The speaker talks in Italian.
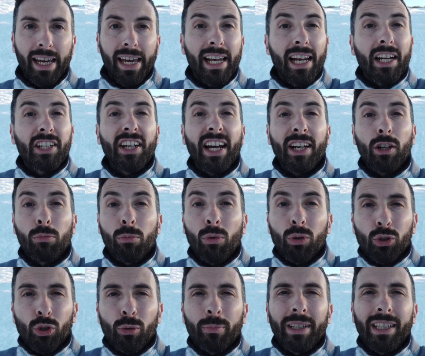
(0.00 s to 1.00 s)
e lasciare un
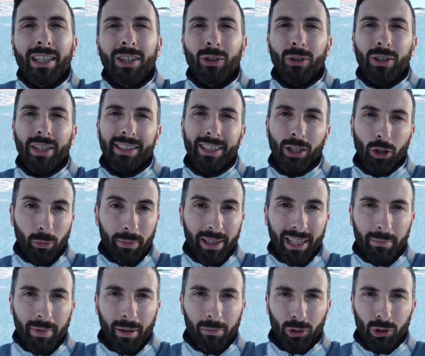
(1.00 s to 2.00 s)
mondo migliore di
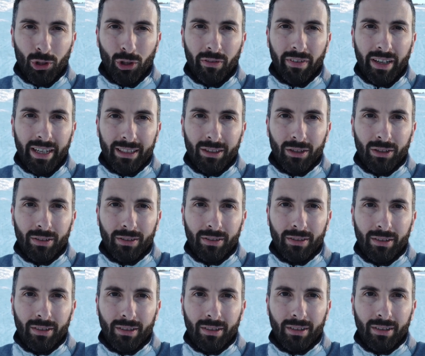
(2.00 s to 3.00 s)
come l'abbiamo
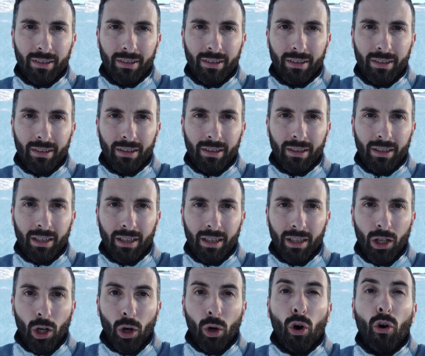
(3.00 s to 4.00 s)
trovato.
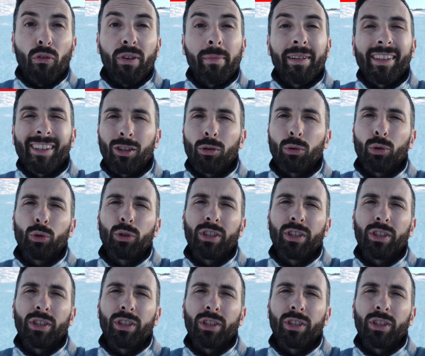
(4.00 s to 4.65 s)
Ovviamente